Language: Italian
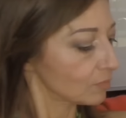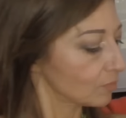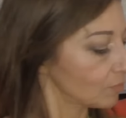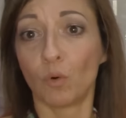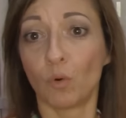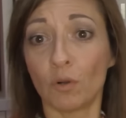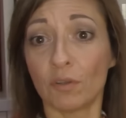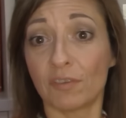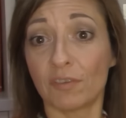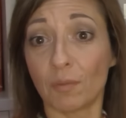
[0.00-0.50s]

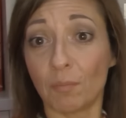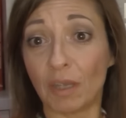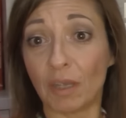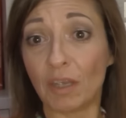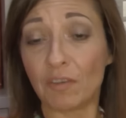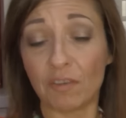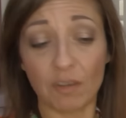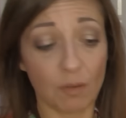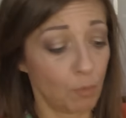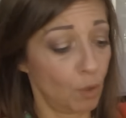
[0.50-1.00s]

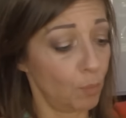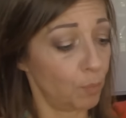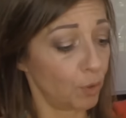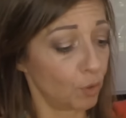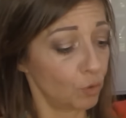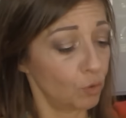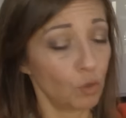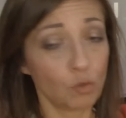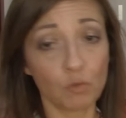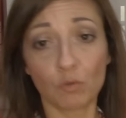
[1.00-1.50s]
Ultimissimo
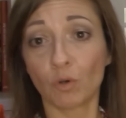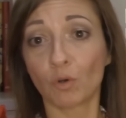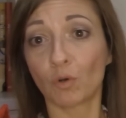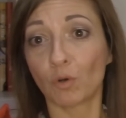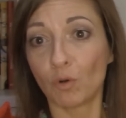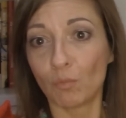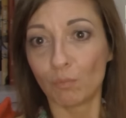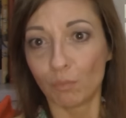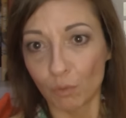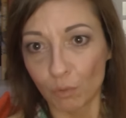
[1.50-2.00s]
prodotto
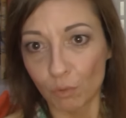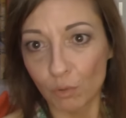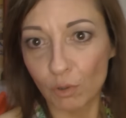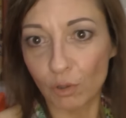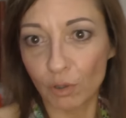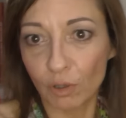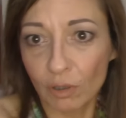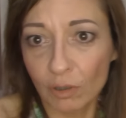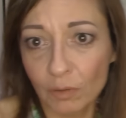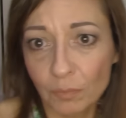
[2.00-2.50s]
col
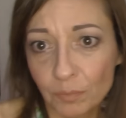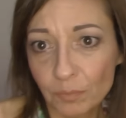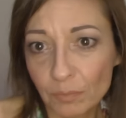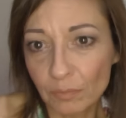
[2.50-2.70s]
buco,